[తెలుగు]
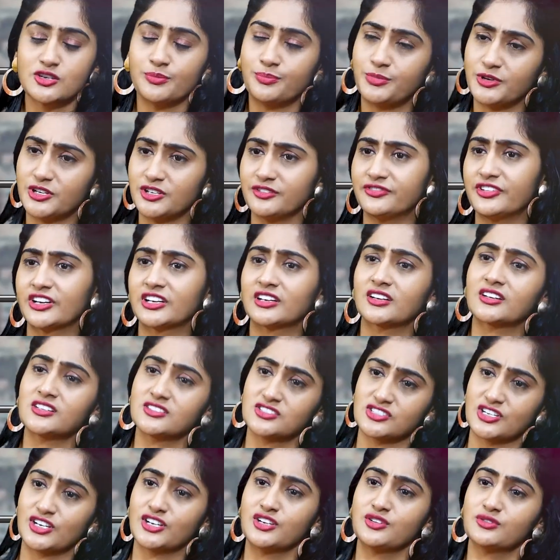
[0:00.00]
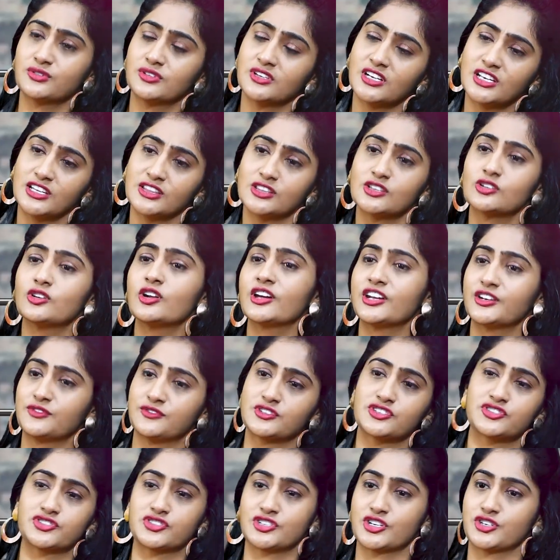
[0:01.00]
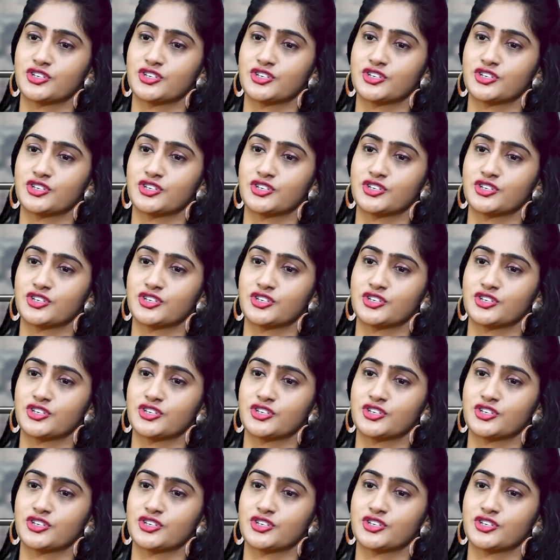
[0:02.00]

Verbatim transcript: సో పర్ఫెక్ట్గా జెన్యున్గా ఎందులో ఇన్వెస్ట్